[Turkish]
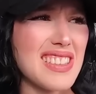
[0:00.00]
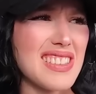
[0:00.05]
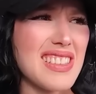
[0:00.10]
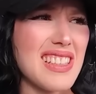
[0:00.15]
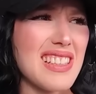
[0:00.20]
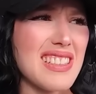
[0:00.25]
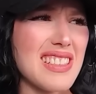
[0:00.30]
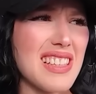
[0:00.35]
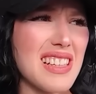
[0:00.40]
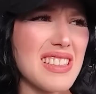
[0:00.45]

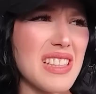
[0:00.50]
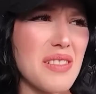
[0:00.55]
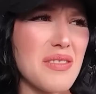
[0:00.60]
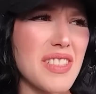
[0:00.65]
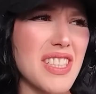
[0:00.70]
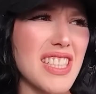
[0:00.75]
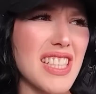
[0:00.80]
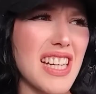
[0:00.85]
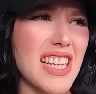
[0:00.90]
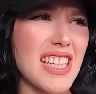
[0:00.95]
Bence
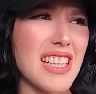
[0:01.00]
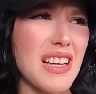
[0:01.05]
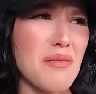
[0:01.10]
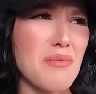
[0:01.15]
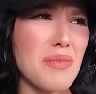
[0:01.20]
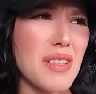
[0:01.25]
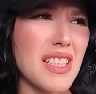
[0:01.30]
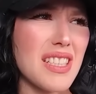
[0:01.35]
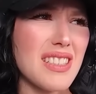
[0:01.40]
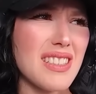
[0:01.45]
yasaklanması
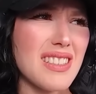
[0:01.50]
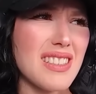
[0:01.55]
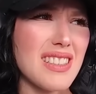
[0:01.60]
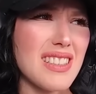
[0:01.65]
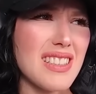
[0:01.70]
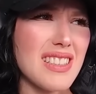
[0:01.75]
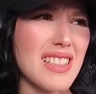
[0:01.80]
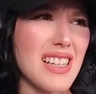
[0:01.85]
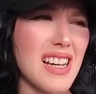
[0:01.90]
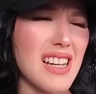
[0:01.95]
gereken bir
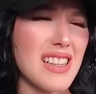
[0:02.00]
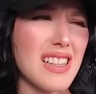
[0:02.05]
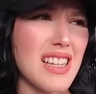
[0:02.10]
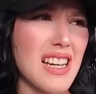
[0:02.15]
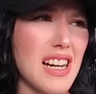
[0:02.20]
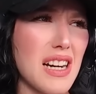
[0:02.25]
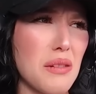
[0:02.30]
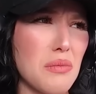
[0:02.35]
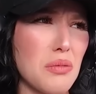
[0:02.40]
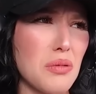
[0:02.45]
dizayn
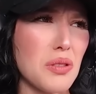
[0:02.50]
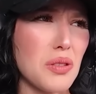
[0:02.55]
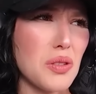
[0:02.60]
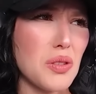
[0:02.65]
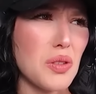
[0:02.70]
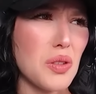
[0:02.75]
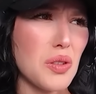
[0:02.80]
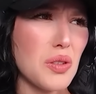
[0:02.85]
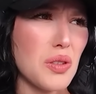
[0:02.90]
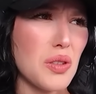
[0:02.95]
ya bu.
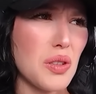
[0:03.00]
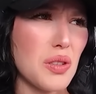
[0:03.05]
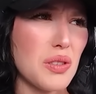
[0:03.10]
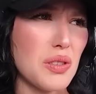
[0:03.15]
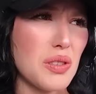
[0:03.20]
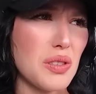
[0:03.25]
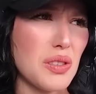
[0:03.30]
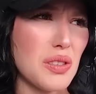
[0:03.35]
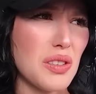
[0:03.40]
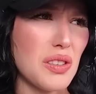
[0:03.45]
Çok
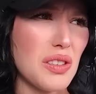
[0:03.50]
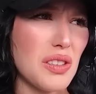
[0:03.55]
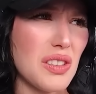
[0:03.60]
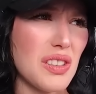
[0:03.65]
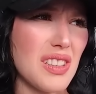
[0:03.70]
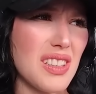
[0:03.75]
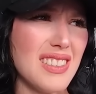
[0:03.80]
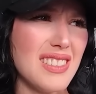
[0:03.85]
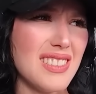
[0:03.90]
kötü.